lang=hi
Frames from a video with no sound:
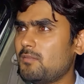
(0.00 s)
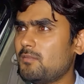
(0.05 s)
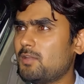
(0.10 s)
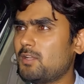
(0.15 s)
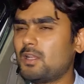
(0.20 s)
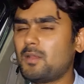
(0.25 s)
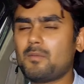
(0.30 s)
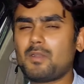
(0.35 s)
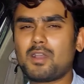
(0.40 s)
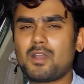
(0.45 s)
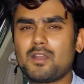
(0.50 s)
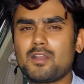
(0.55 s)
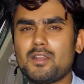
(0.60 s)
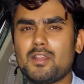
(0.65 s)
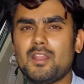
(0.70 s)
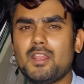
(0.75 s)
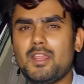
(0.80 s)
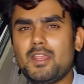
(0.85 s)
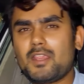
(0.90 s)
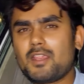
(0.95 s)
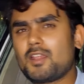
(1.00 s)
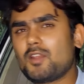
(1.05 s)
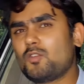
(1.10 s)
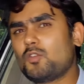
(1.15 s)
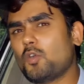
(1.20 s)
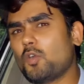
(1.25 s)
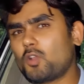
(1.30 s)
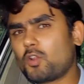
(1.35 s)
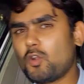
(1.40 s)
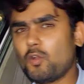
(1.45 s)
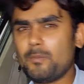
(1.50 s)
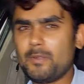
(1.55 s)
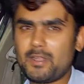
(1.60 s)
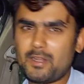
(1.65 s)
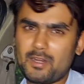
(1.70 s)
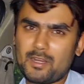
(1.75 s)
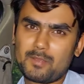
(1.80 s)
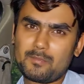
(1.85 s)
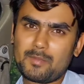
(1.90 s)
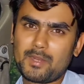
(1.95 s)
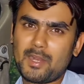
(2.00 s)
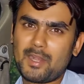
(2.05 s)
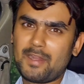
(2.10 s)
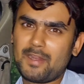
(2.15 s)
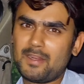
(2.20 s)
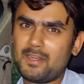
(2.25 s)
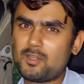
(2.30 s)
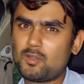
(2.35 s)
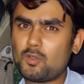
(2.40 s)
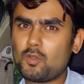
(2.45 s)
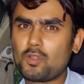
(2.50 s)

मतलब अगर एक दो किलोमीटर की भी राइड है ना